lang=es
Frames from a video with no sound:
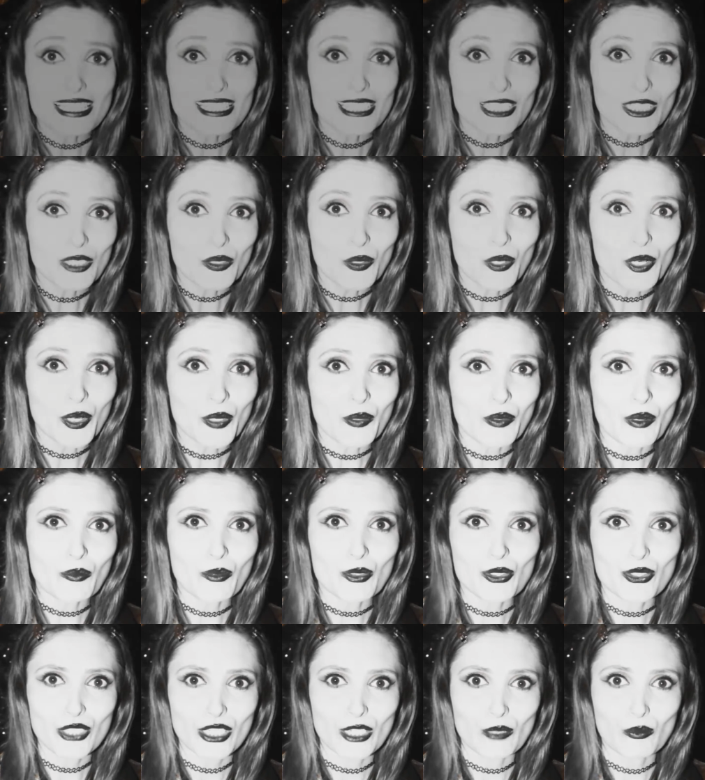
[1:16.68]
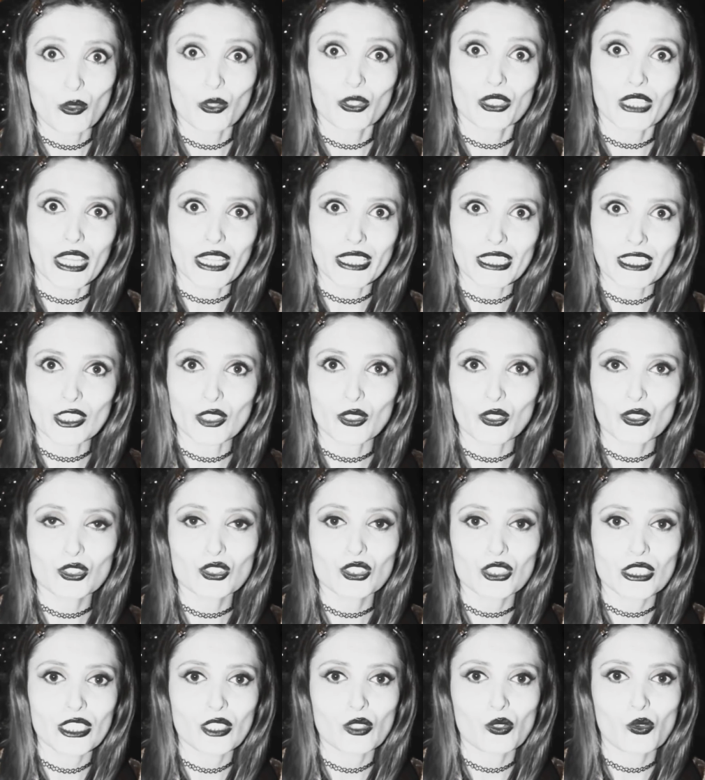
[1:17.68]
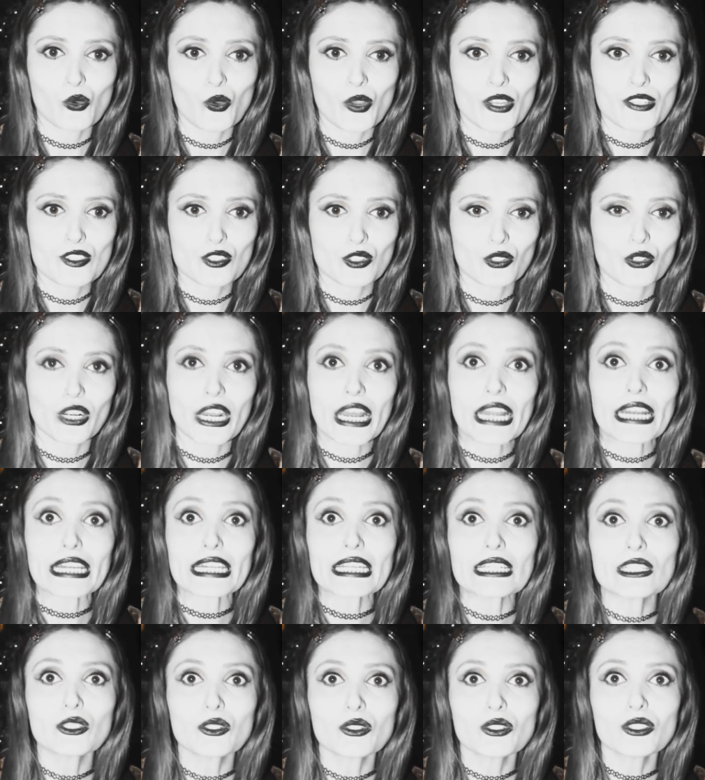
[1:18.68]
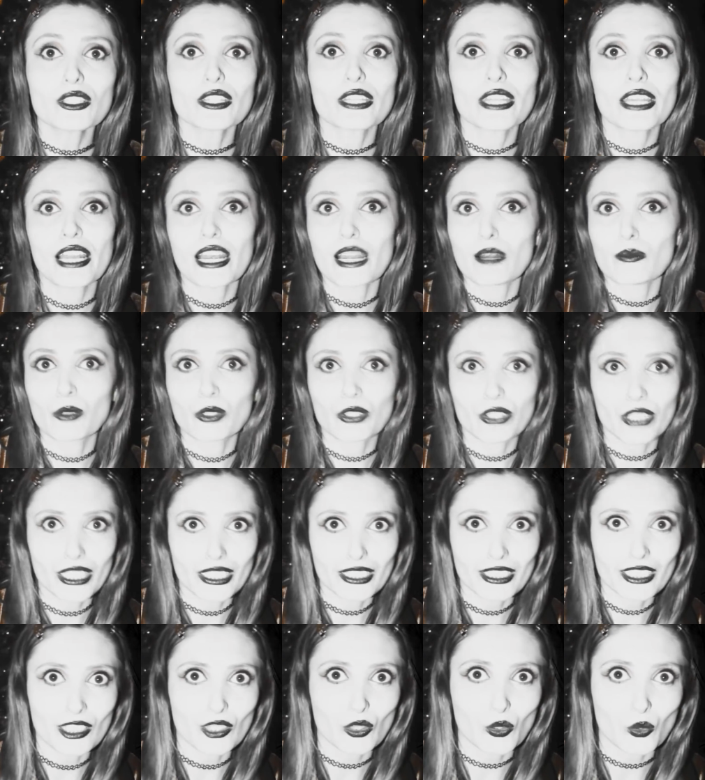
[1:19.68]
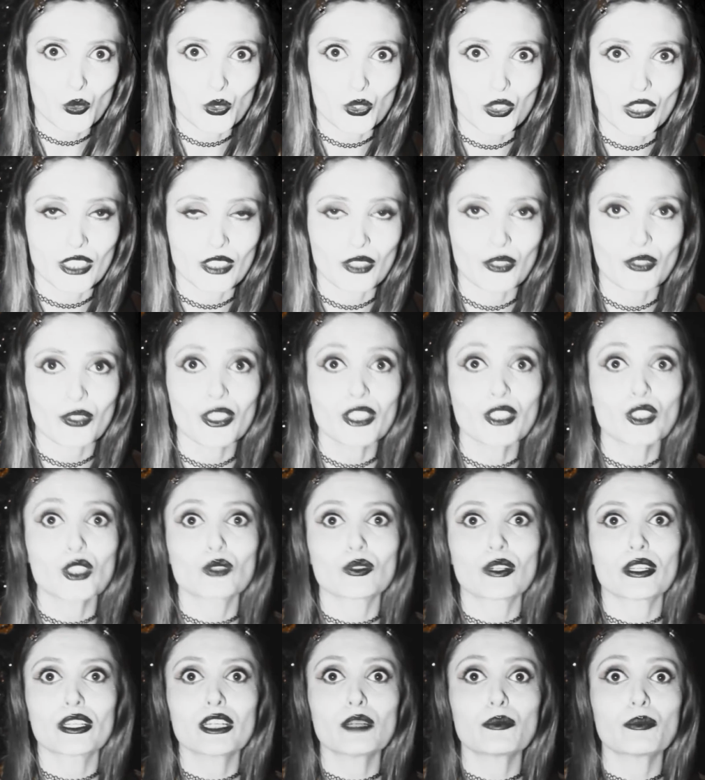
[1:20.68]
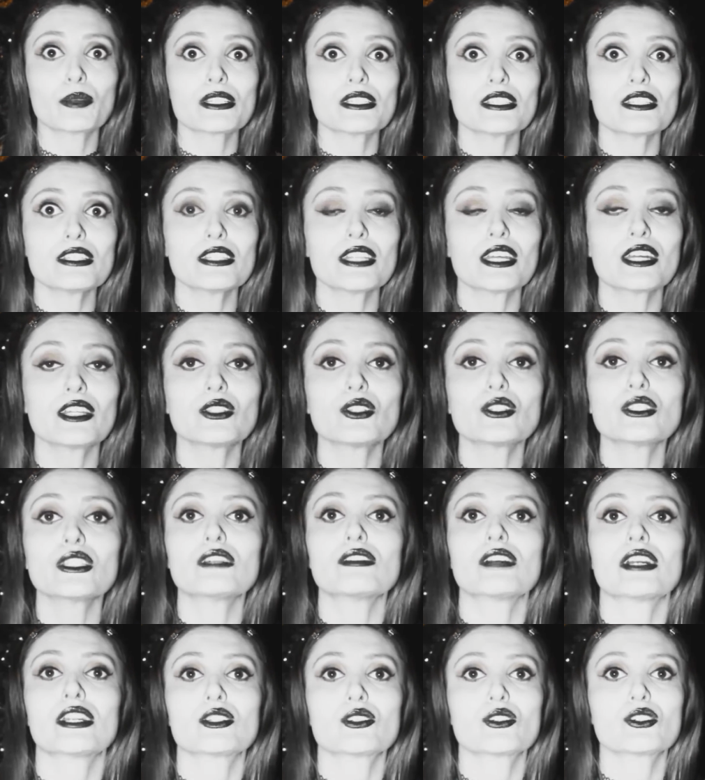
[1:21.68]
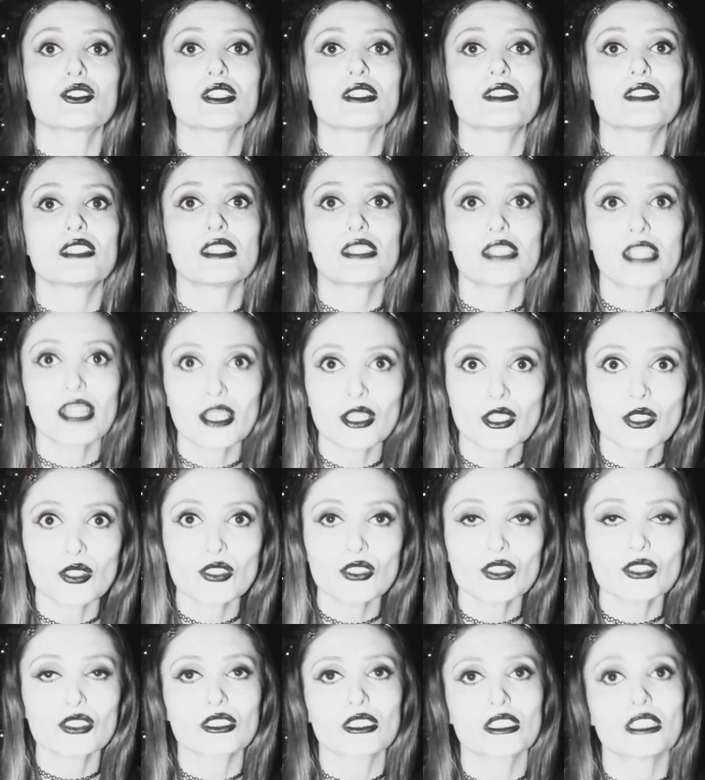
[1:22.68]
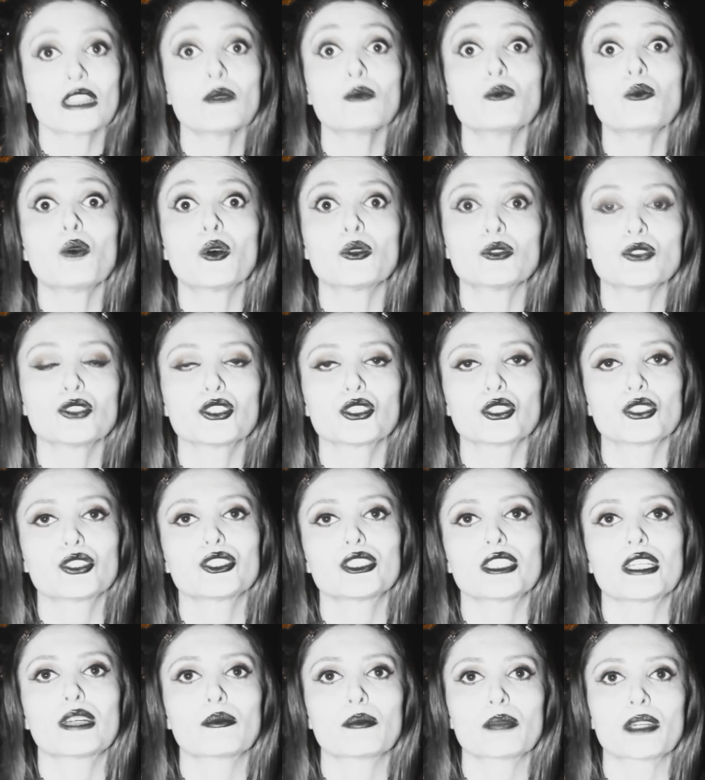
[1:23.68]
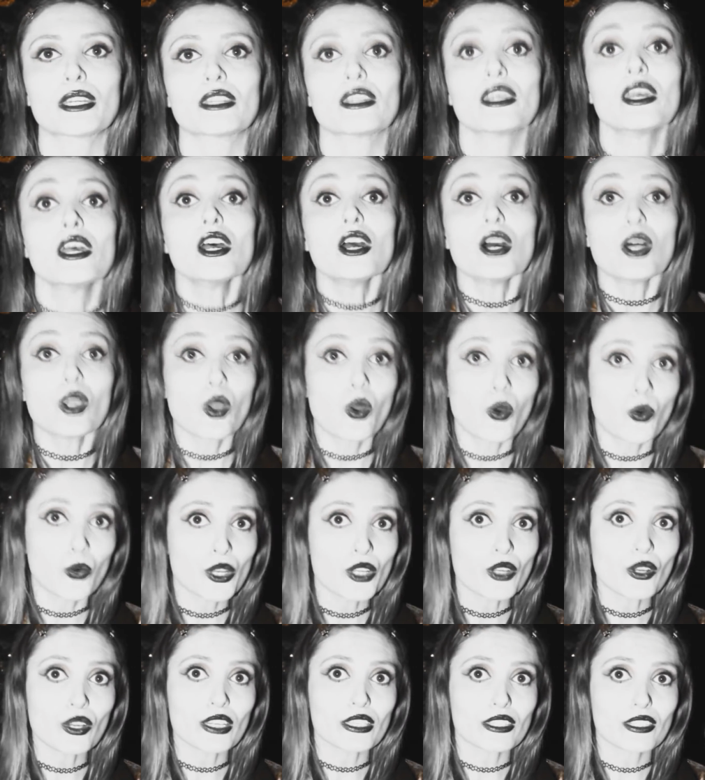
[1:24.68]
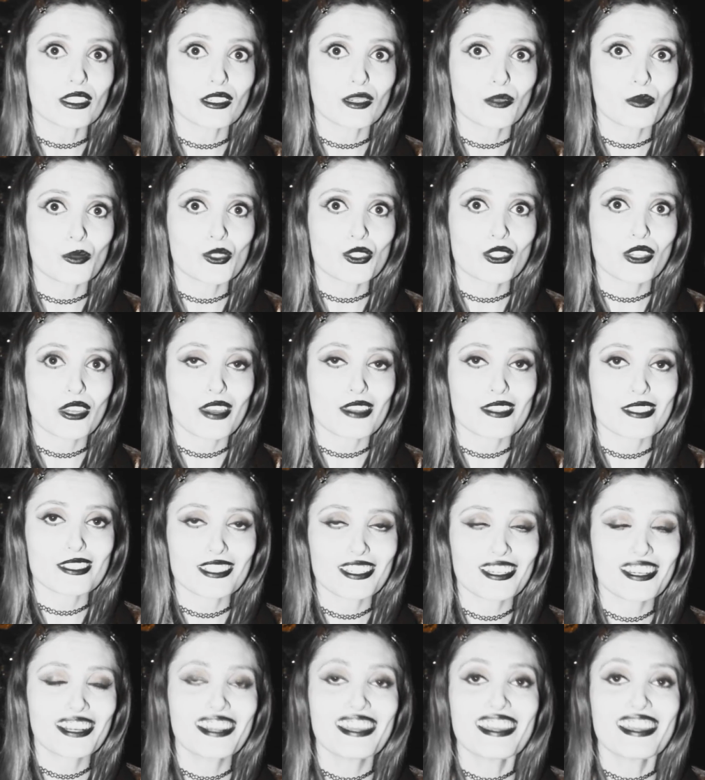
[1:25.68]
este juego vamos a ir montaditos en nuestro carrito de la montaña rusa, ¿no? Y nos van a ir presentando diversos escenarios y monstruos también. Lo único que tenemos que hacer